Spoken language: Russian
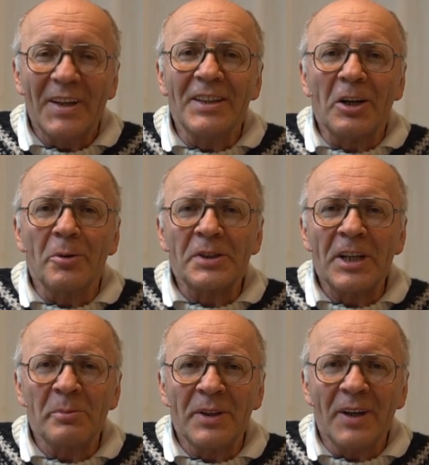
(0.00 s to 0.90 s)
Итак,
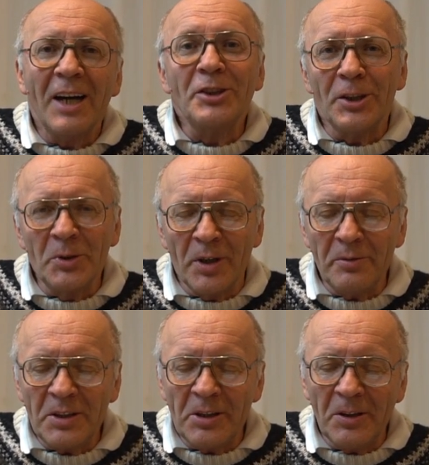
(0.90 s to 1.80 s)
уважаемые, очередное
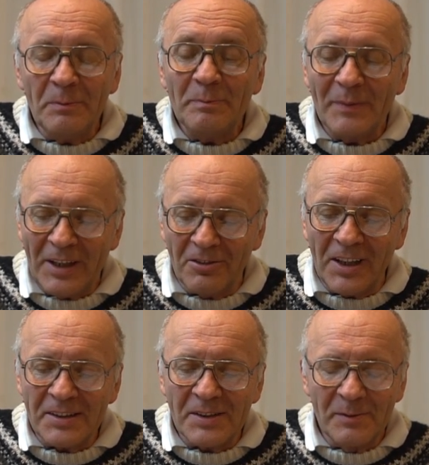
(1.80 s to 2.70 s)
видео для
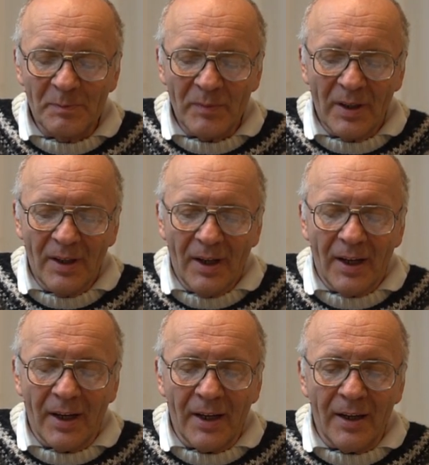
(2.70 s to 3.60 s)
вас.
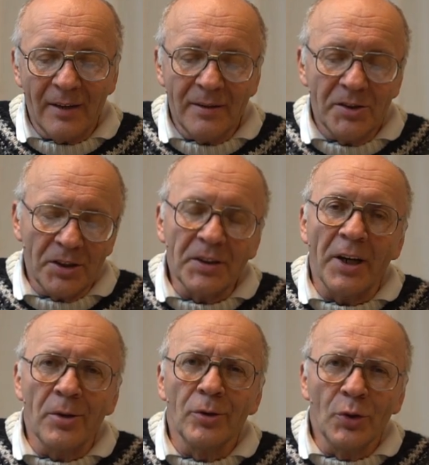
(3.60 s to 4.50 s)
Э,
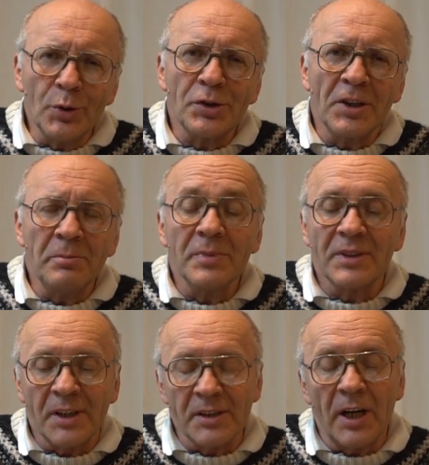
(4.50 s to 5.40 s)
считаю нужным
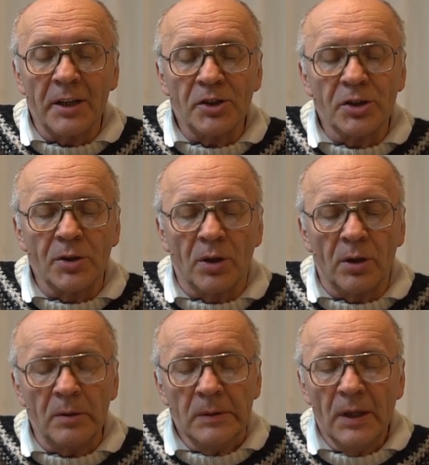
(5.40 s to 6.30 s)
сказать,
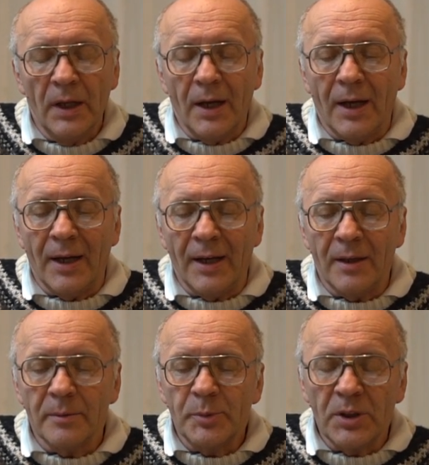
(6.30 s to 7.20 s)
что
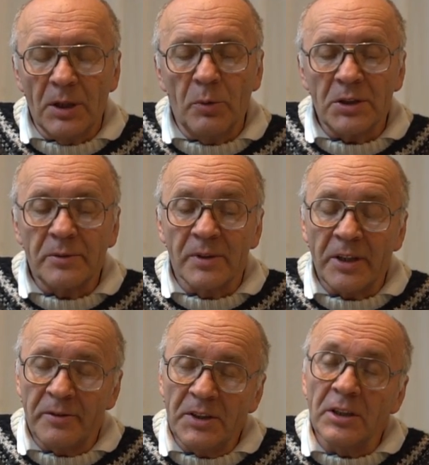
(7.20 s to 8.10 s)
э, пчеловодство
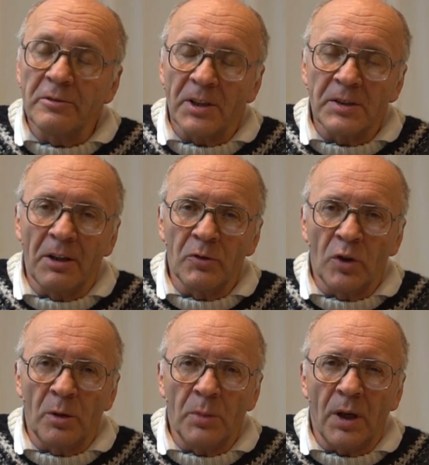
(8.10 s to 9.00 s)
зависит в
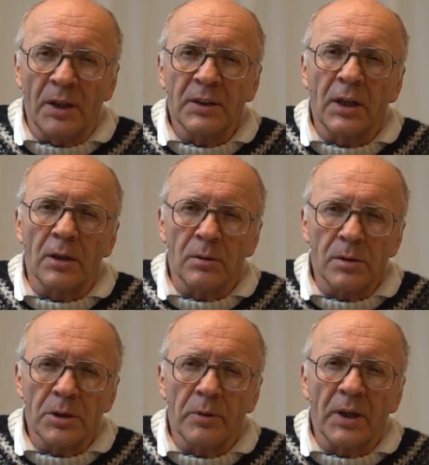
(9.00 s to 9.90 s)
основном от
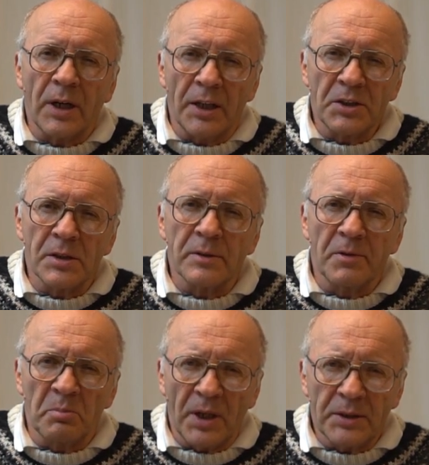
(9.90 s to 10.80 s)
хорошего
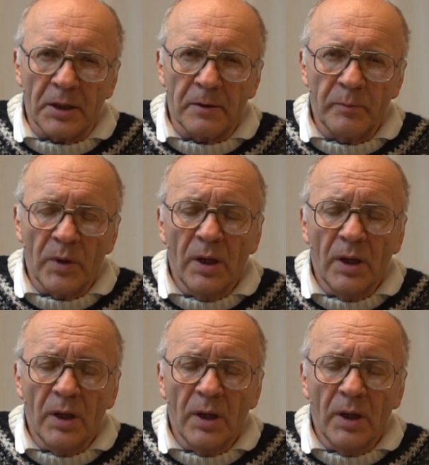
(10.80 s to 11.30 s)
качества маток.